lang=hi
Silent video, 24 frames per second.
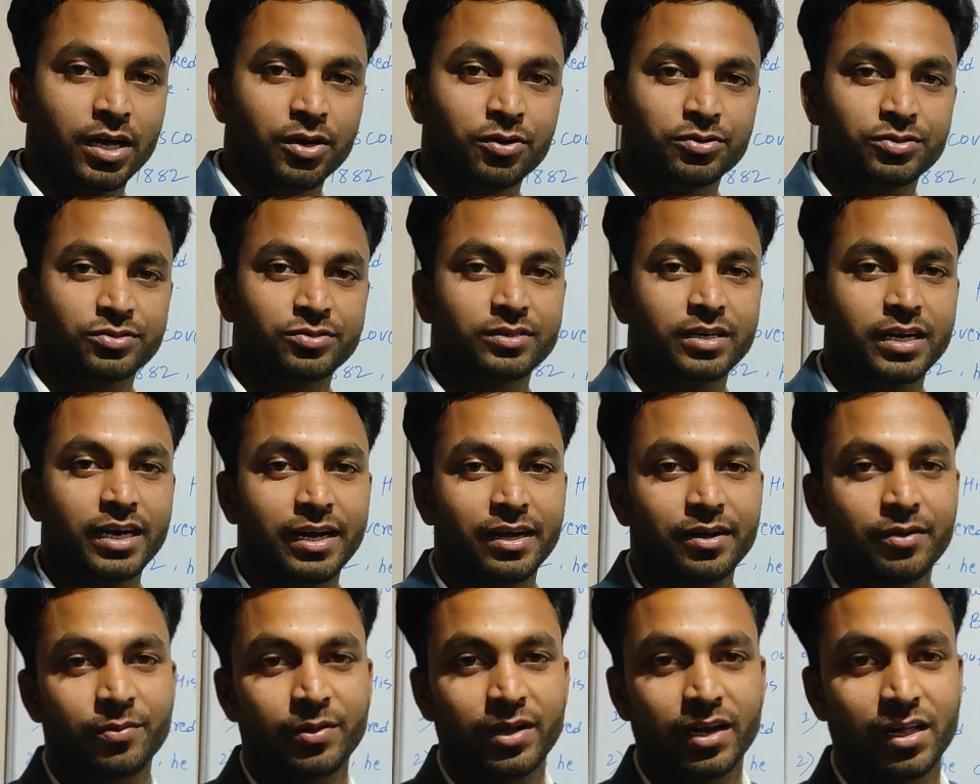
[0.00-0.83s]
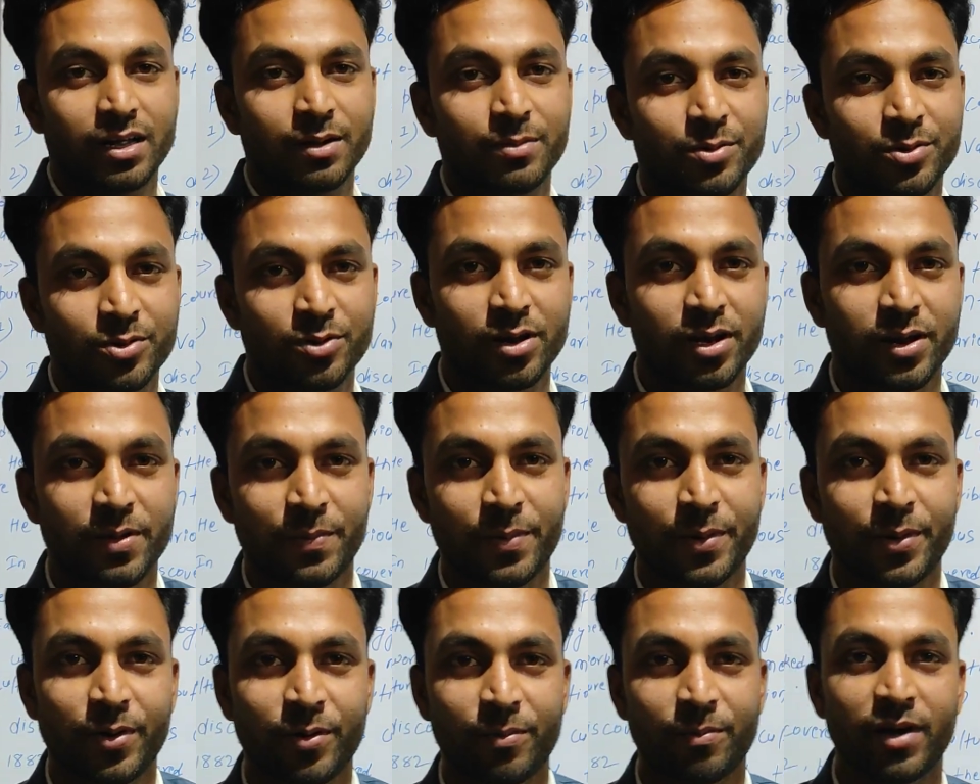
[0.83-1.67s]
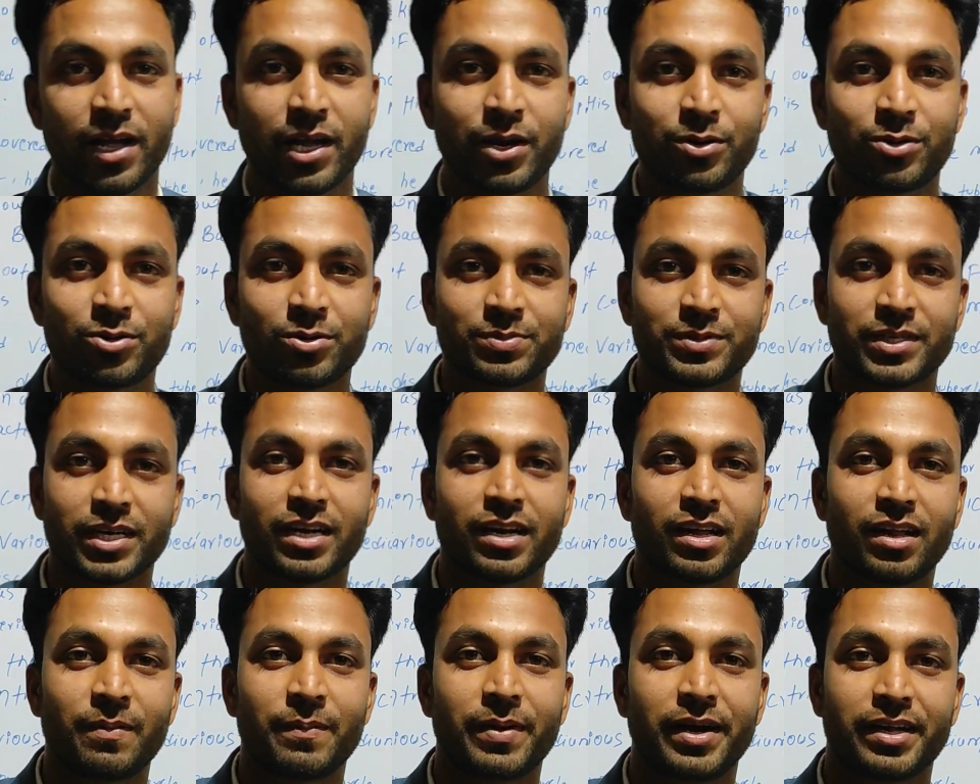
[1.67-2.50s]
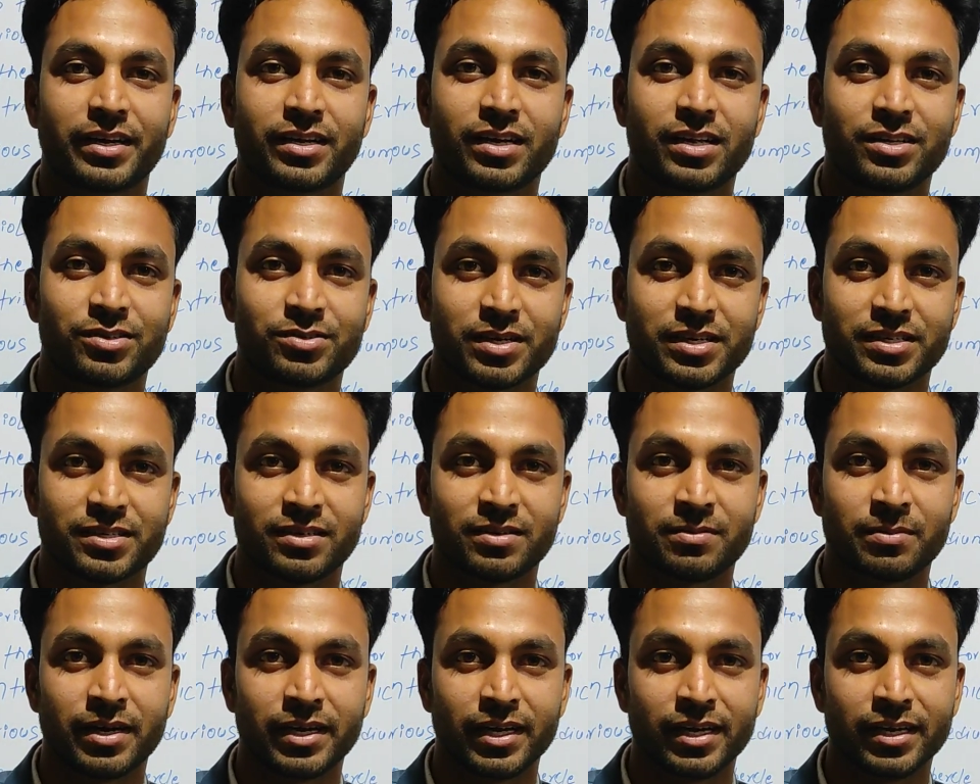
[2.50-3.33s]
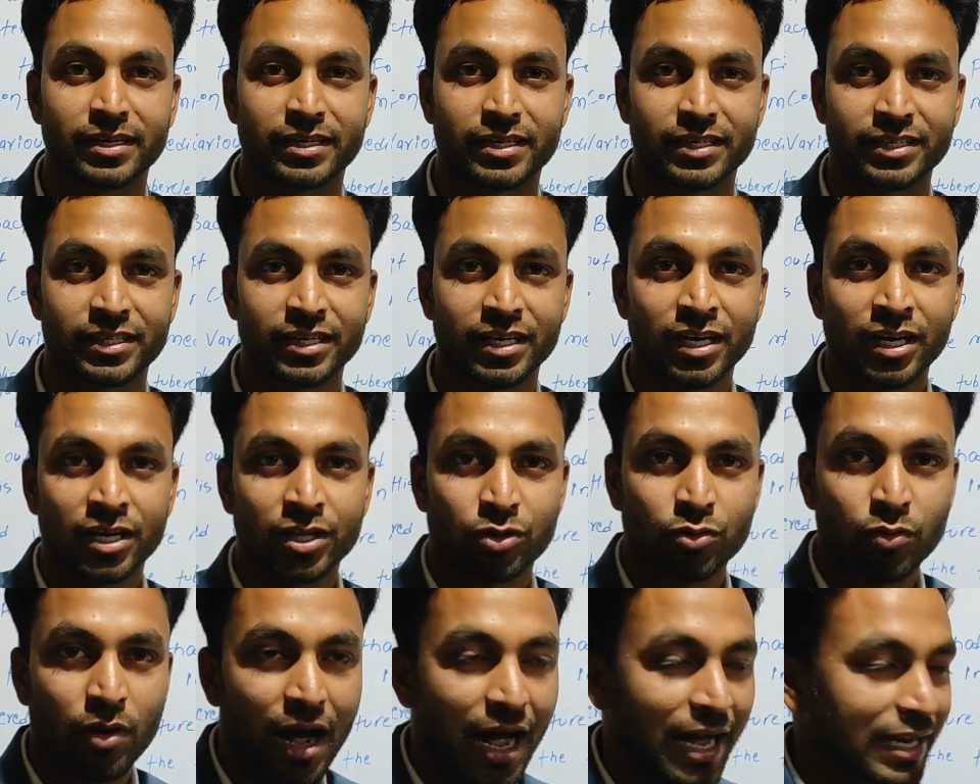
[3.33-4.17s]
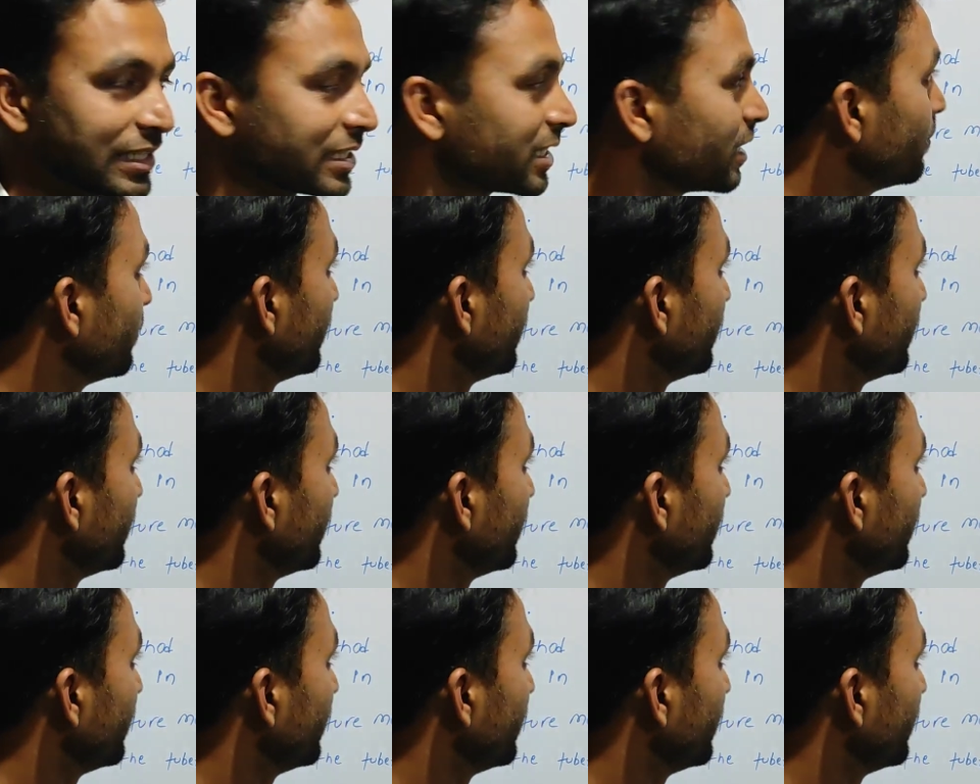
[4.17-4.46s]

हेलो स्टूडेंट वेलकम टू ऑल ऑफ यू माय यूट्यूब चैनल मेडिकल एजुकेशन बाय अंकित तो आज के